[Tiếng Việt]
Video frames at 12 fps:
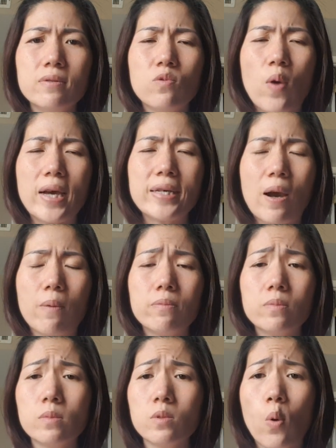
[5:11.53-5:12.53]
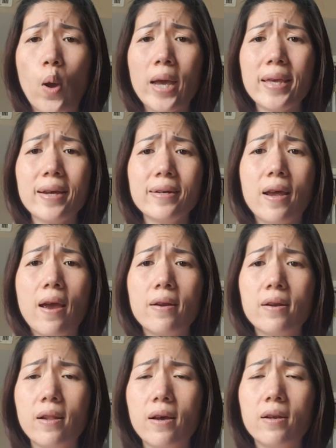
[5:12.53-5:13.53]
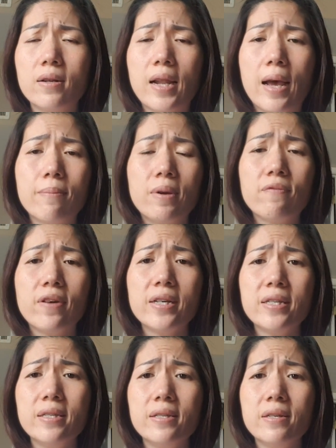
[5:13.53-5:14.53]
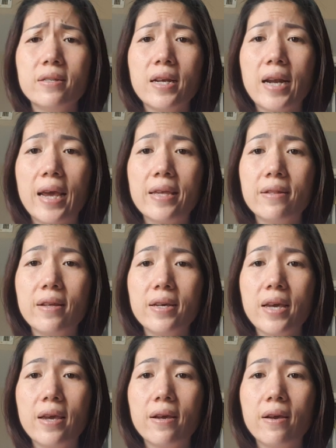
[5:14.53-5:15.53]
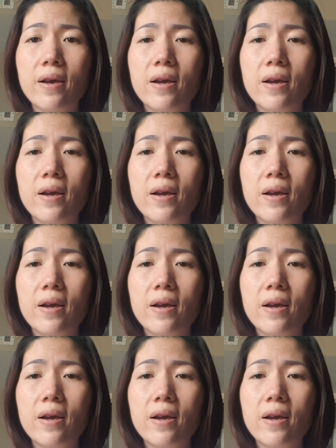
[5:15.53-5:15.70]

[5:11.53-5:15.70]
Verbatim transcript: quan trọng hóa vấn đề nó lên là mình phải như thế này như thế kia